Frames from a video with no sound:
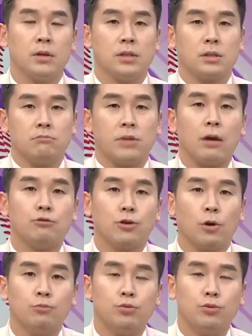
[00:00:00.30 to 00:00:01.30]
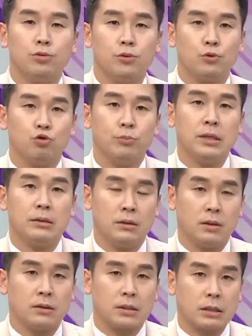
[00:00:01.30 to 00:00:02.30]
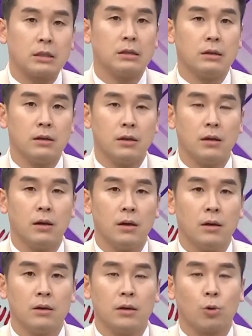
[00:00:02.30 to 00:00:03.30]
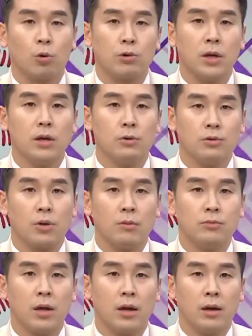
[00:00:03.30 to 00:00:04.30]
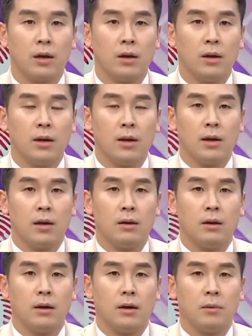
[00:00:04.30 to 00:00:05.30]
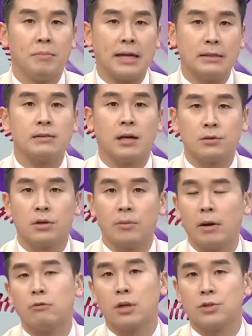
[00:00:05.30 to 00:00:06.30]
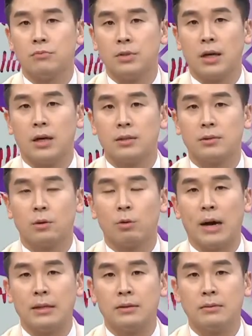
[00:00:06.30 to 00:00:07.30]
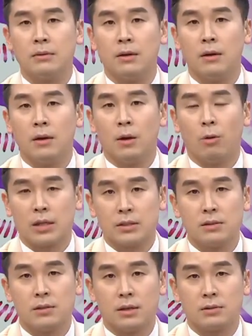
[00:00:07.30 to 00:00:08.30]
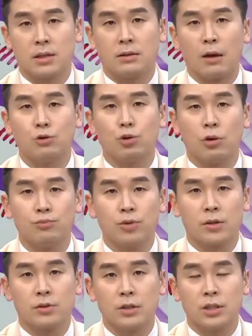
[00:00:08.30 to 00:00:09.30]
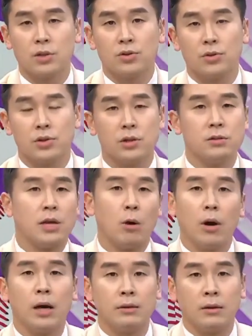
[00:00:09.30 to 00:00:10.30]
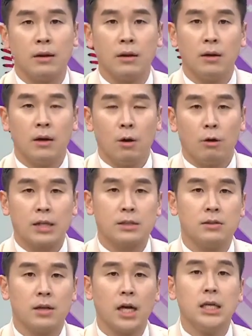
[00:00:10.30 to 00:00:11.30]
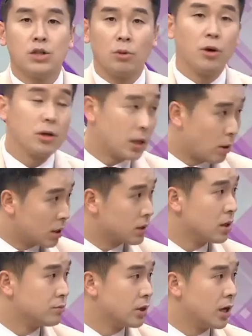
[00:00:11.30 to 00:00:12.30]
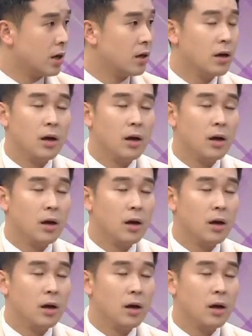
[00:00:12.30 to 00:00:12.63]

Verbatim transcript: 지금 대구 경북 주민들이 특히 이 코로나19 때문에 어, 많은 상처를 받고 계십니다. 실제로 많은 확진자, 특히 대구 경북에서는 신천지를 제외한 확진자가 2천 명이나 나왔기 때문에